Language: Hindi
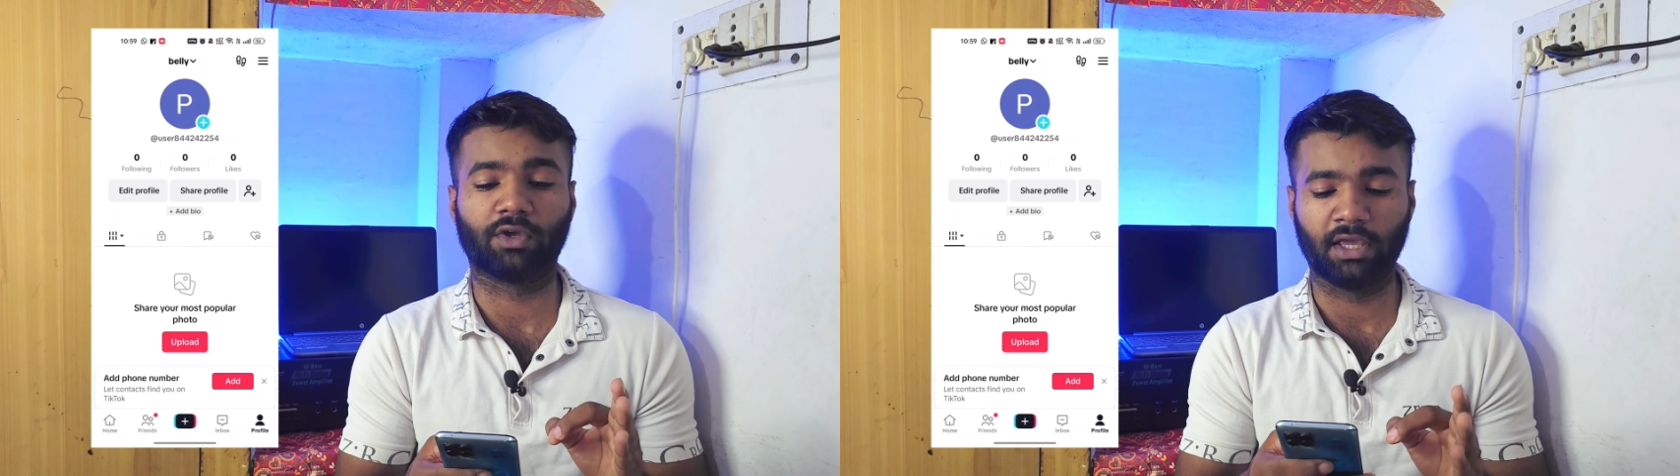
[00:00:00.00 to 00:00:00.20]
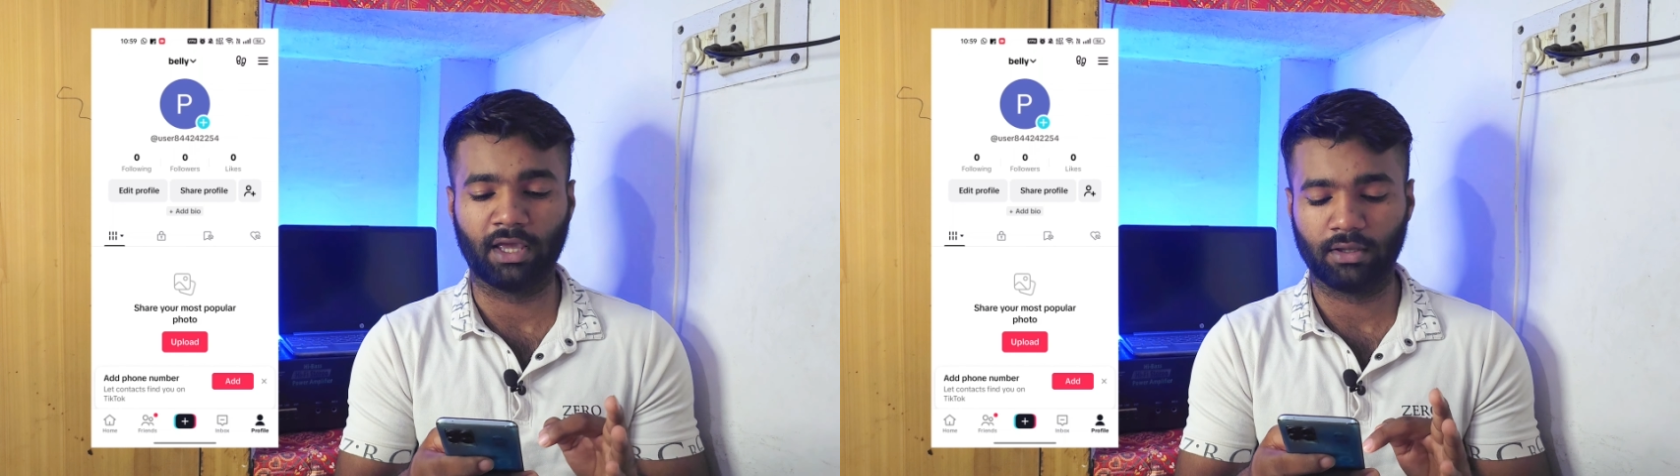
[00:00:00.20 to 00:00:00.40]

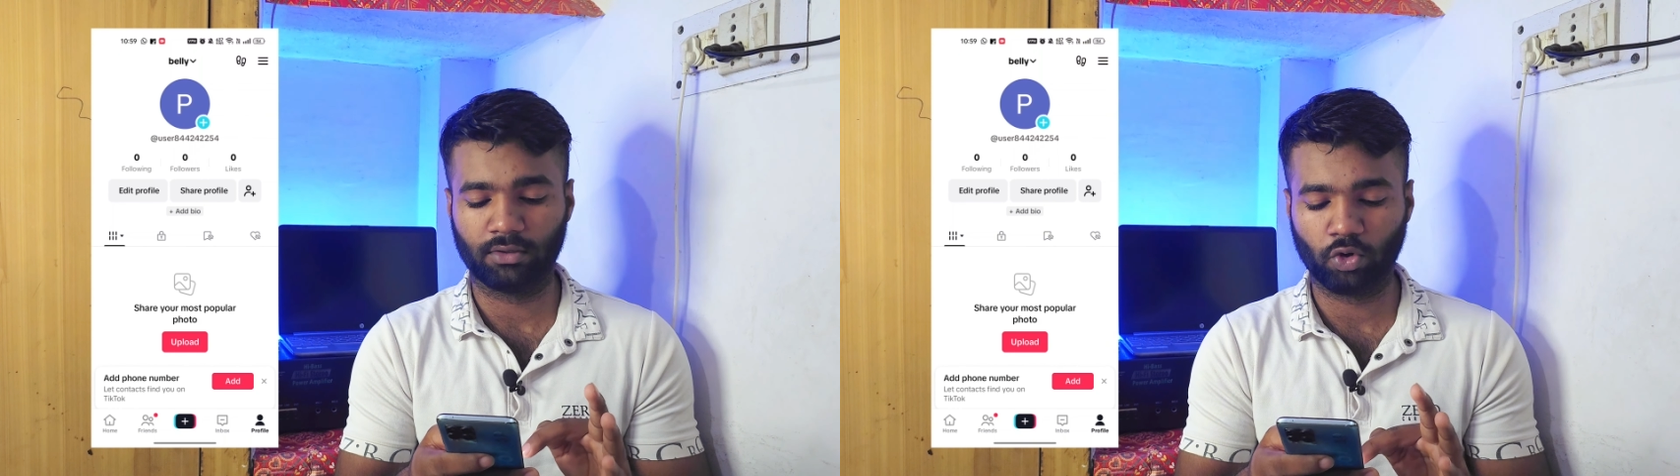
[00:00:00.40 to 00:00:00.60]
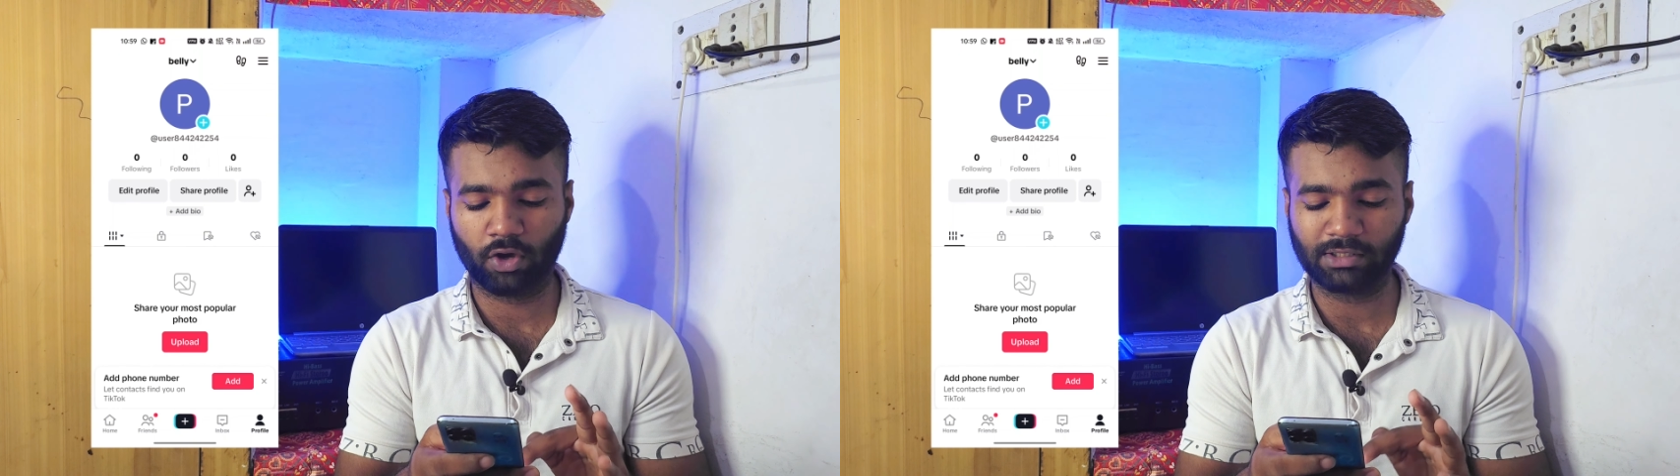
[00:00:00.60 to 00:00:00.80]
चुकी है
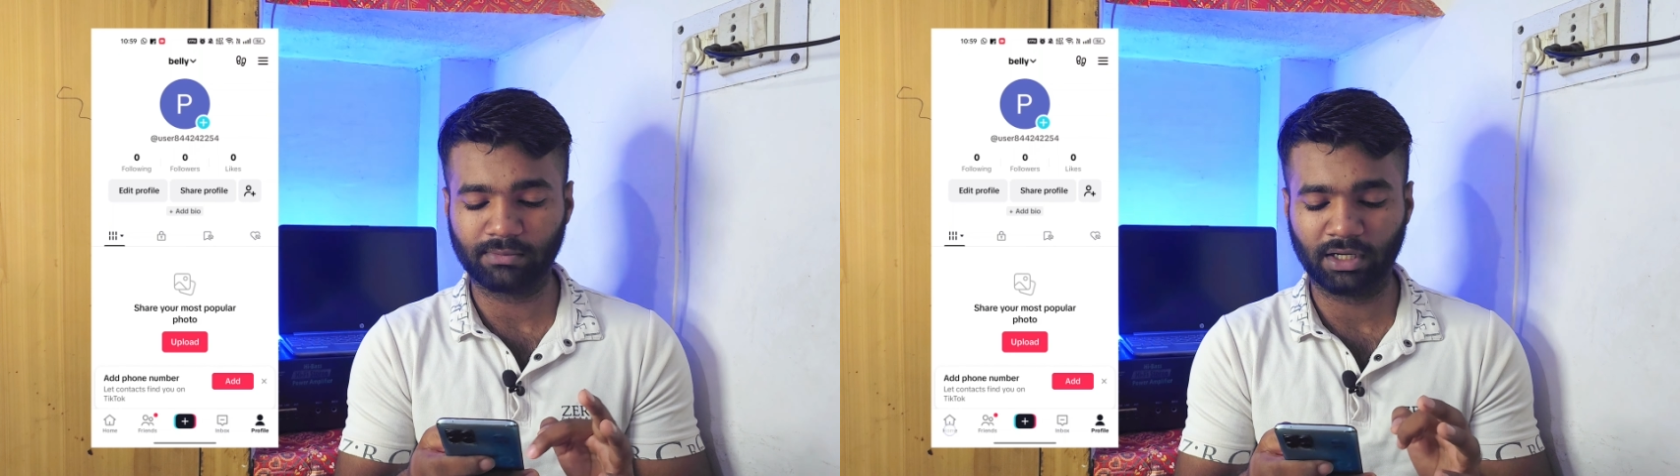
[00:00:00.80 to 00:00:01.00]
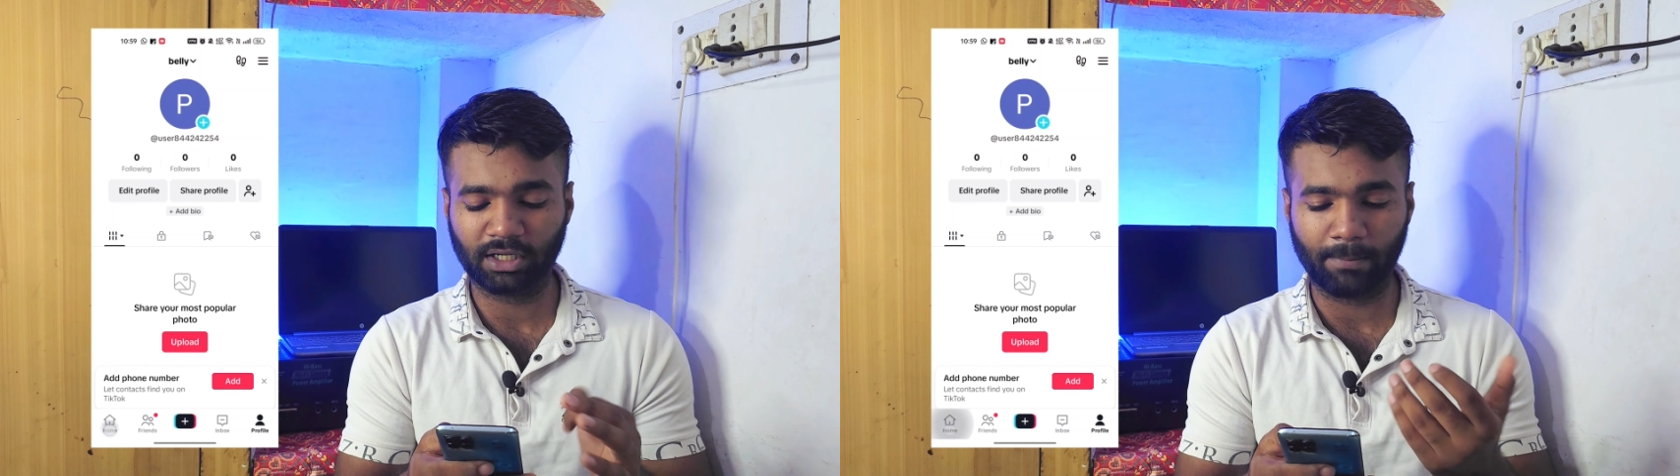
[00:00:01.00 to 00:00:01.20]
क्योंकि
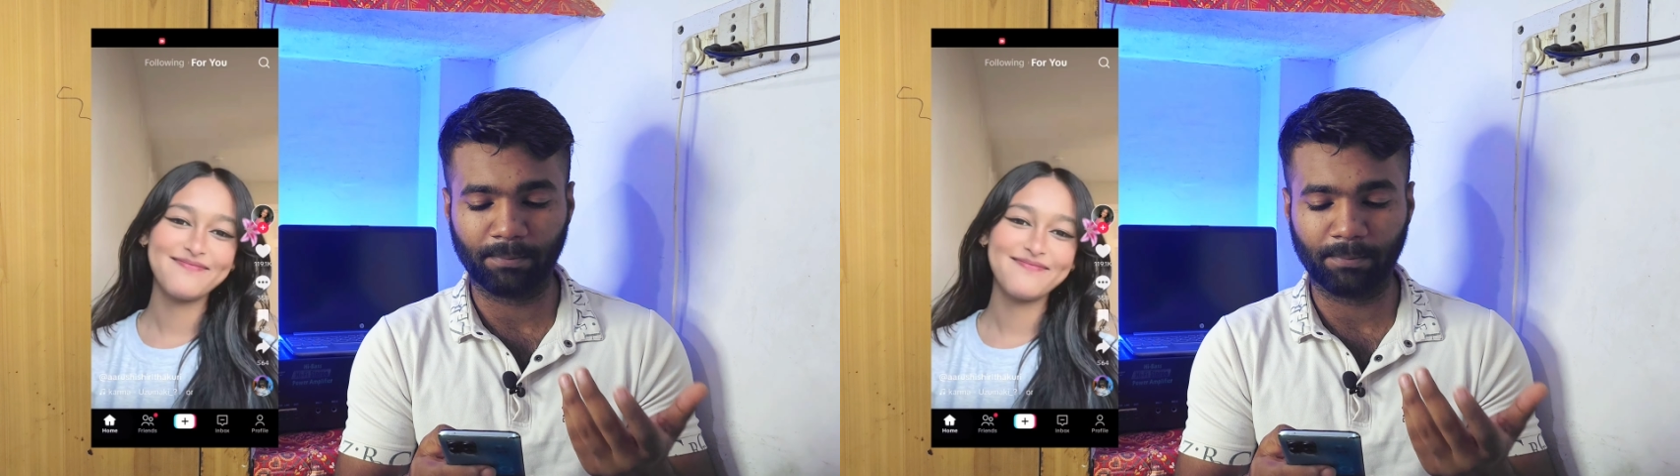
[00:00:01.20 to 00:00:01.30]
गैस मैंने